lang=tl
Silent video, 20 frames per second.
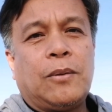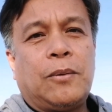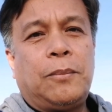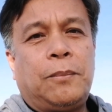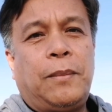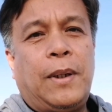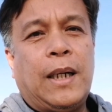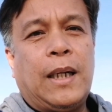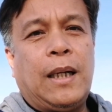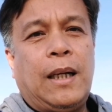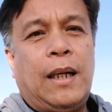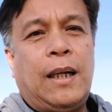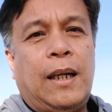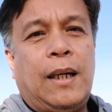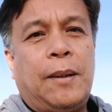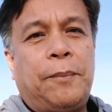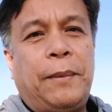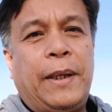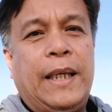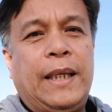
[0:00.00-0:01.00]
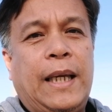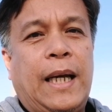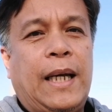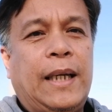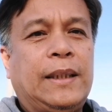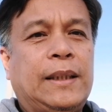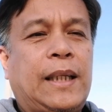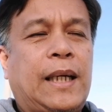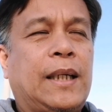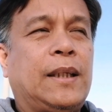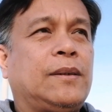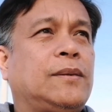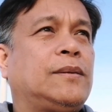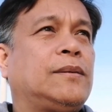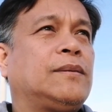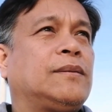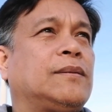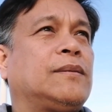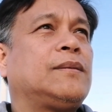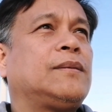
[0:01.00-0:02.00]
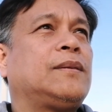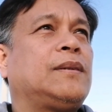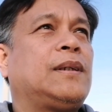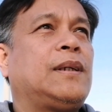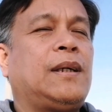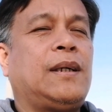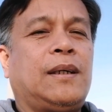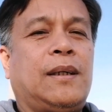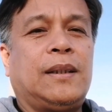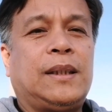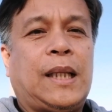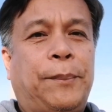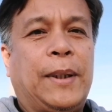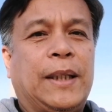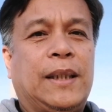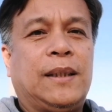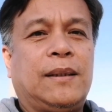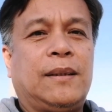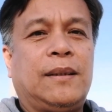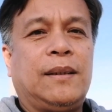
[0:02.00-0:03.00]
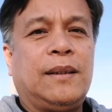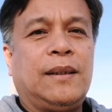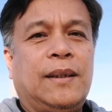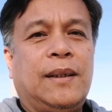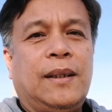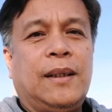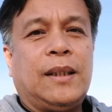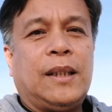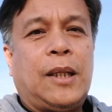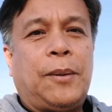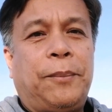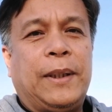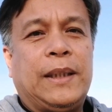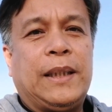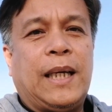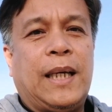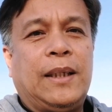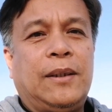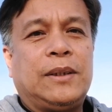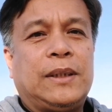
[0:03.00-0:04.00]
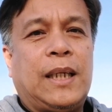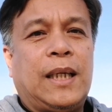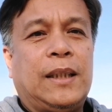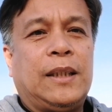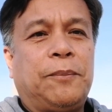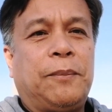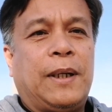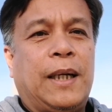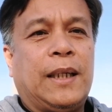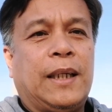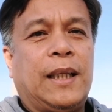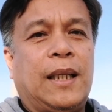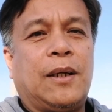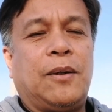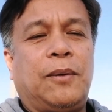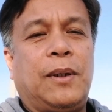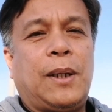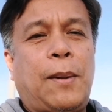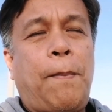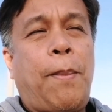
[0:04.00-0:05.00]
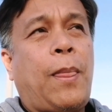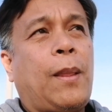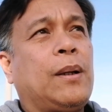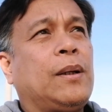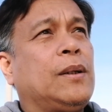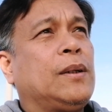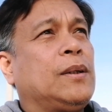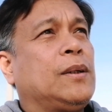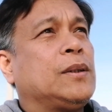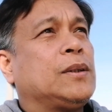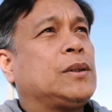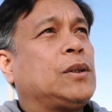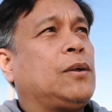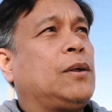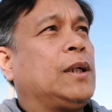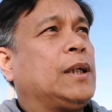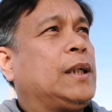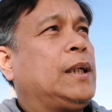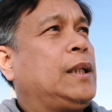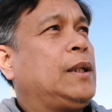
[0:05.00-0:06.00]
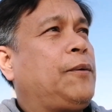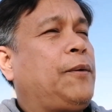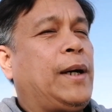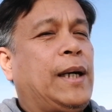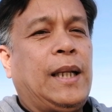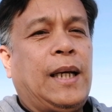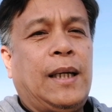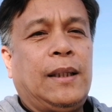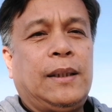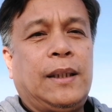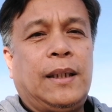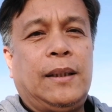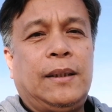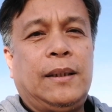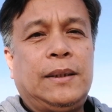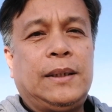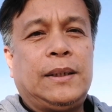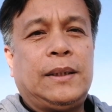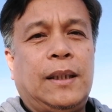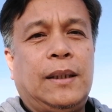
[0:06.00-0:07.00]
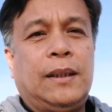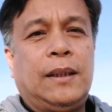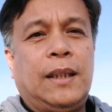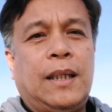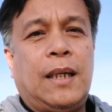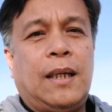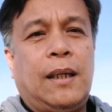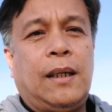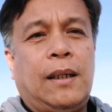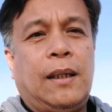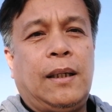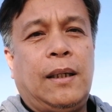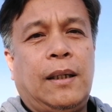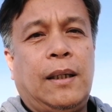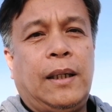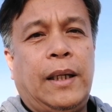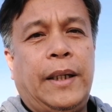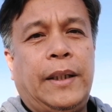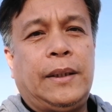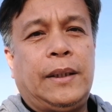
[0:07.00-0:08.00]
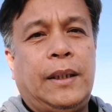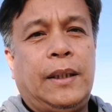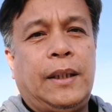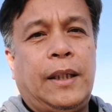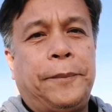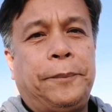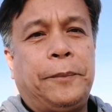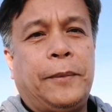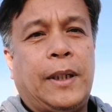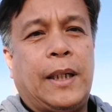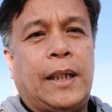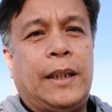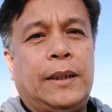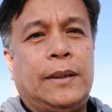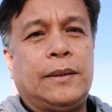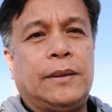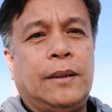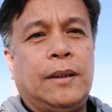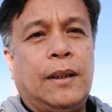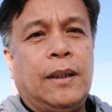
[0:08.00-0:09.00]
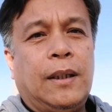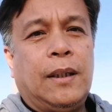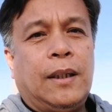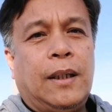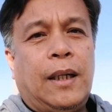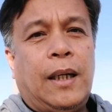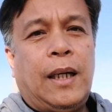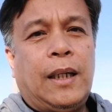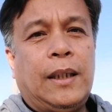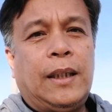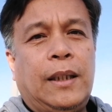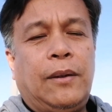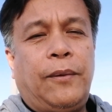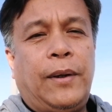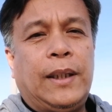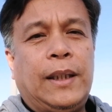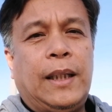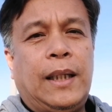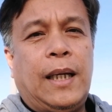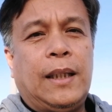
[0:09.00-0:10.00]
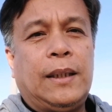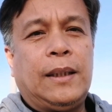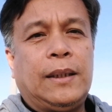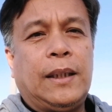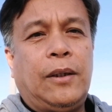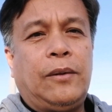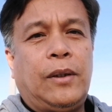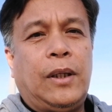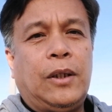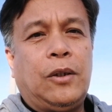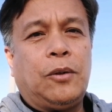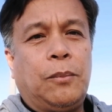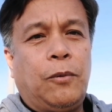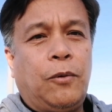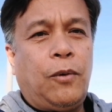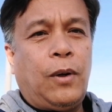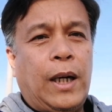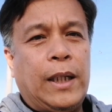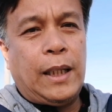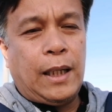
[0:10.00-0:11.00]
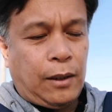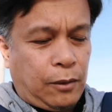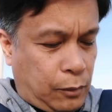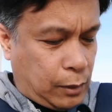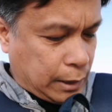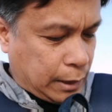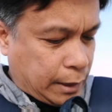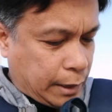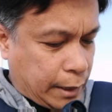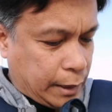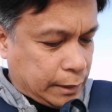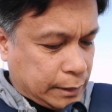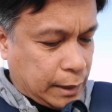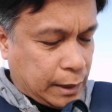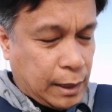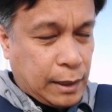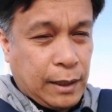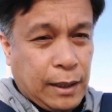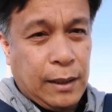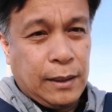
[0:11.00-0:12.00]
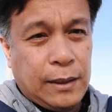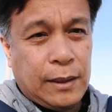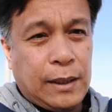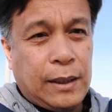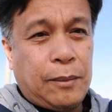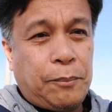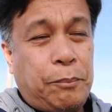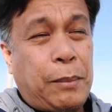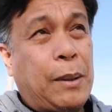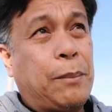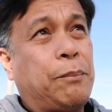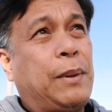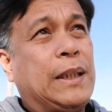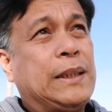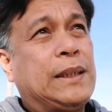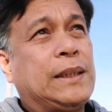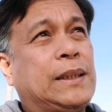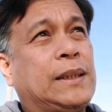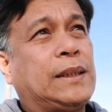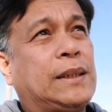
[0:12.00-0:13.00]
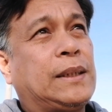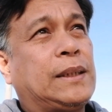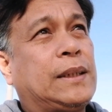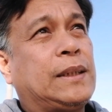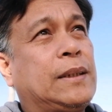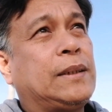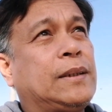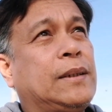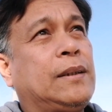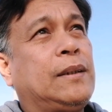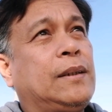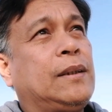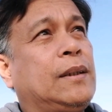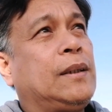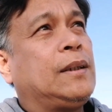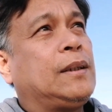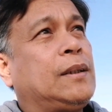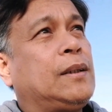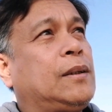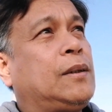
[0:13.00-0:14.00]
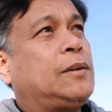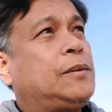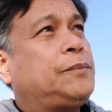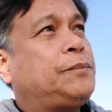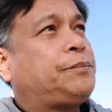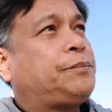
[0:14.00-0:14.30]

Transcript: Kumbaga, mahiyain tayo. Uh, tapat. Tapat tayo sa ating mga ginagawa. So ang ginawa natin, instead na ATM card, ang ginawa na natin ngayon ay kumuha na ako ng card talaga ng pangbas no?